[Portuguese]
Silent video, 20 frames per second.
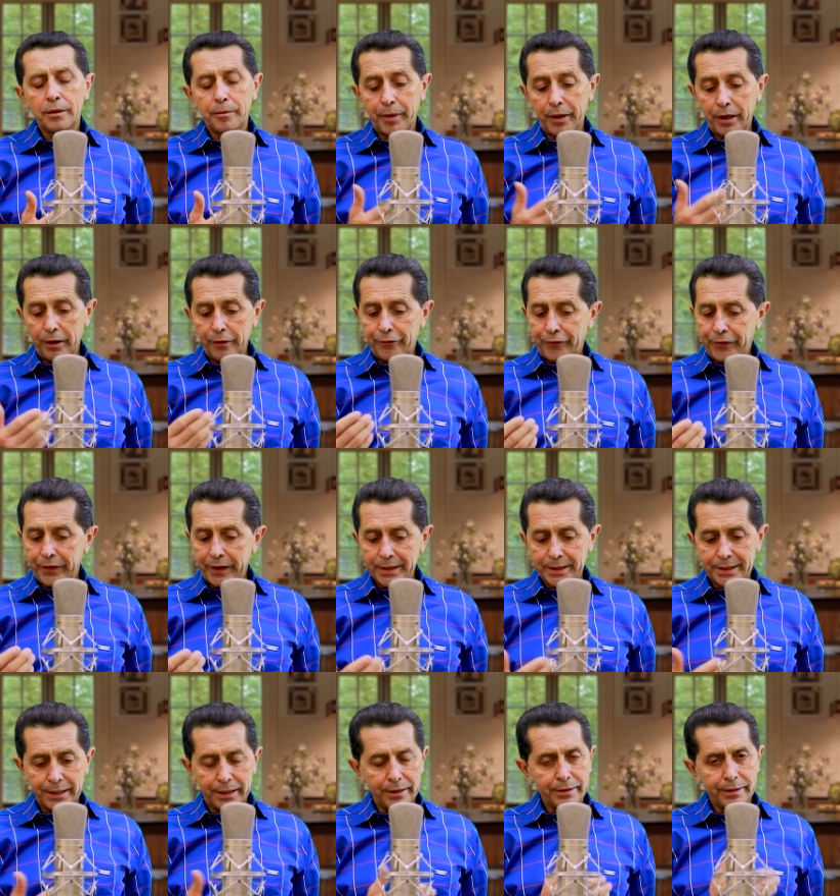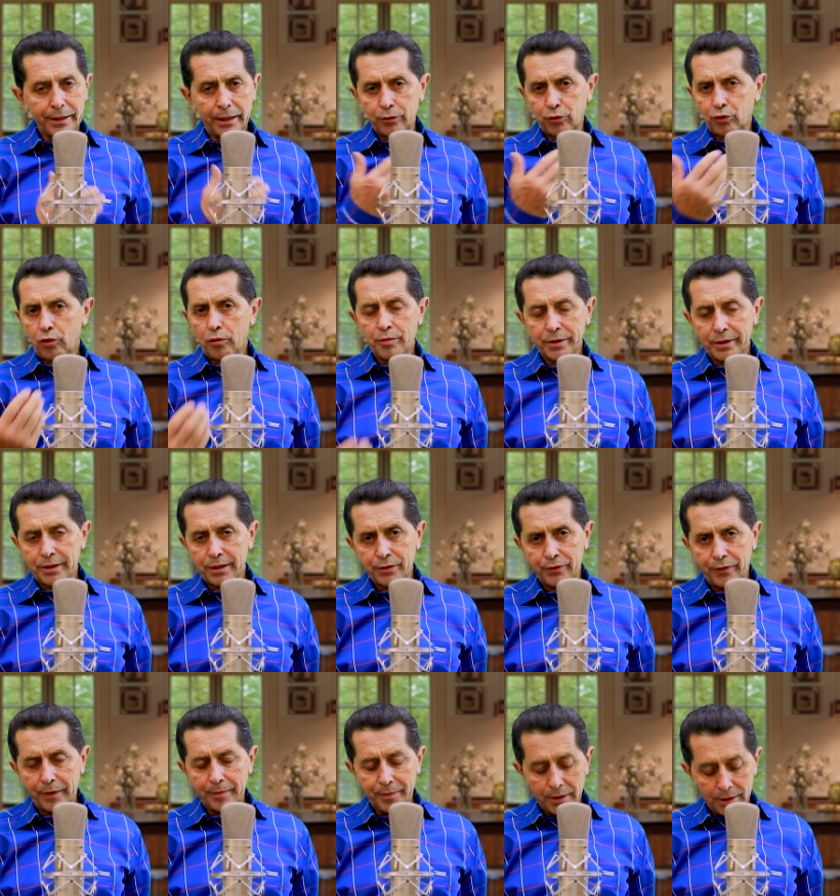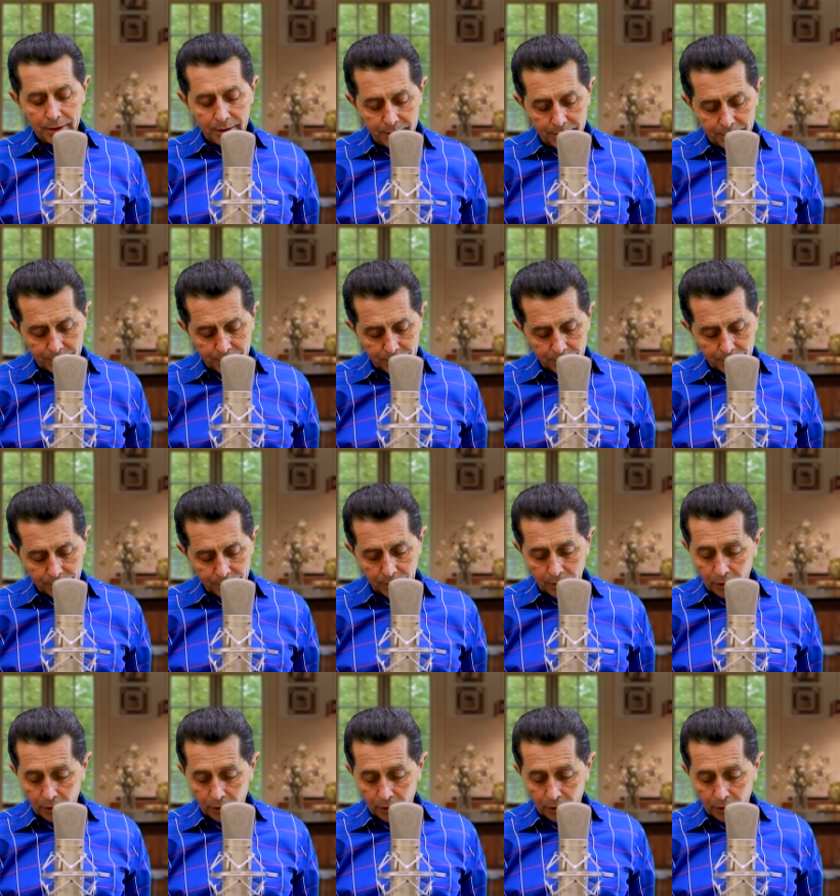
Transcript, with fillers: pela fé, sentado com muitas famílias,